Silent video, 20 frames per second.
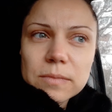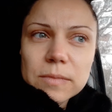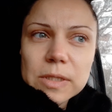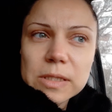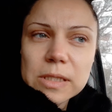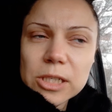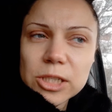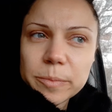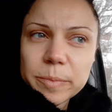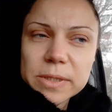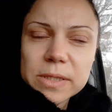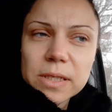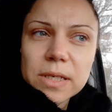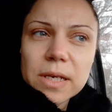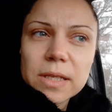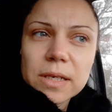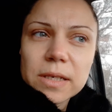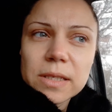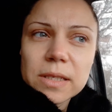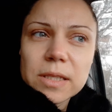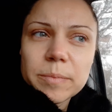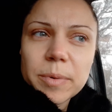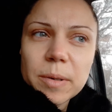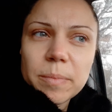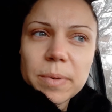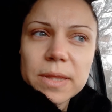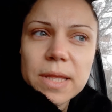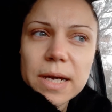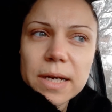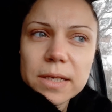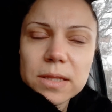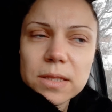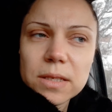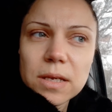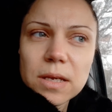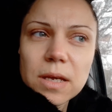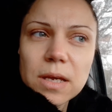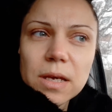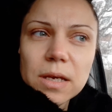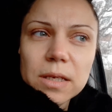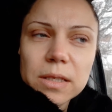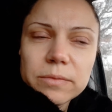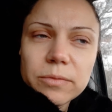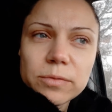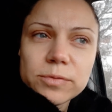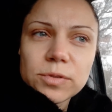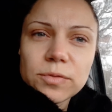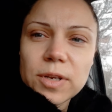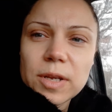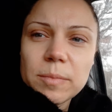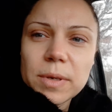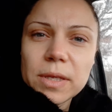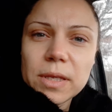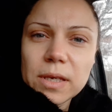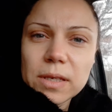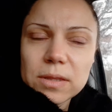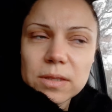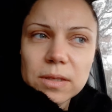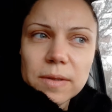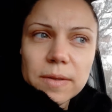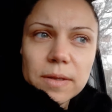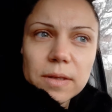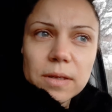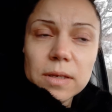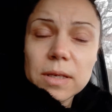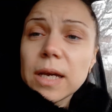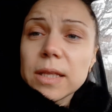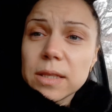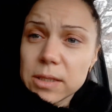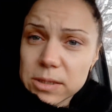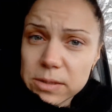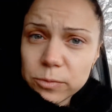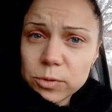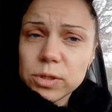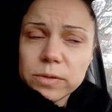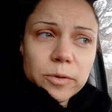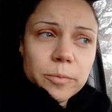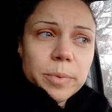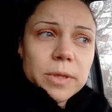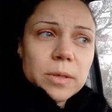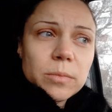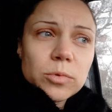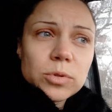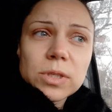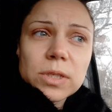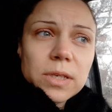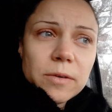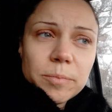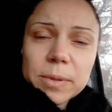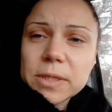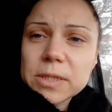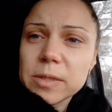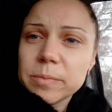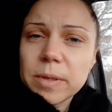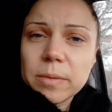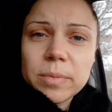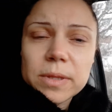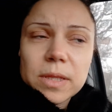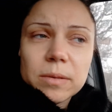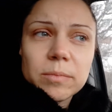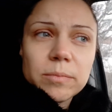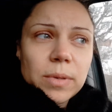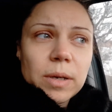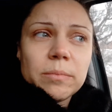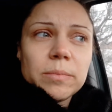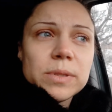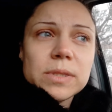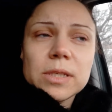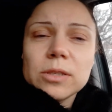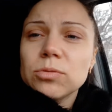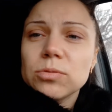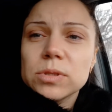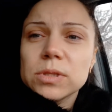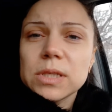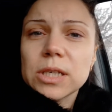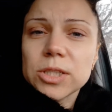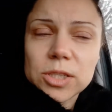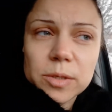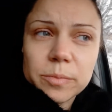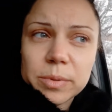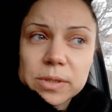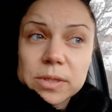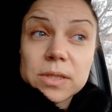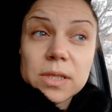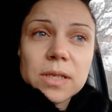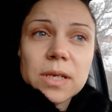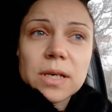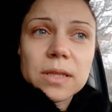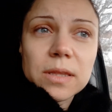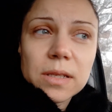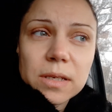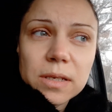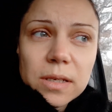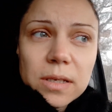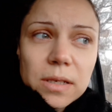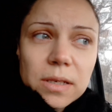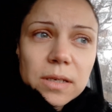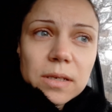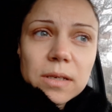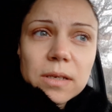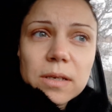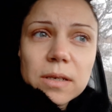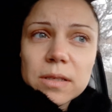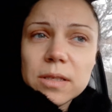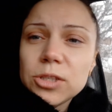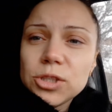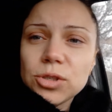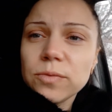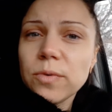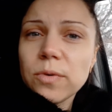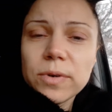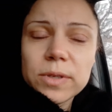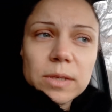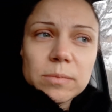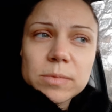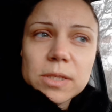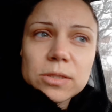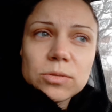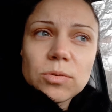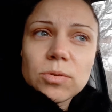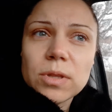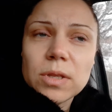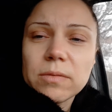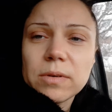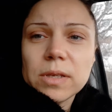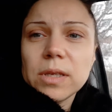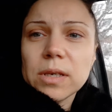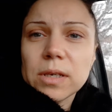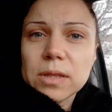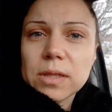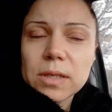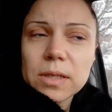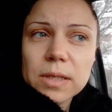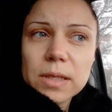Саша постоянно где-то пропадает, его все время нет. Я это озвучиваю, потому что я, в принципе, об этом беседую с Сашей постоянно. Ничего в этом зазорного нет.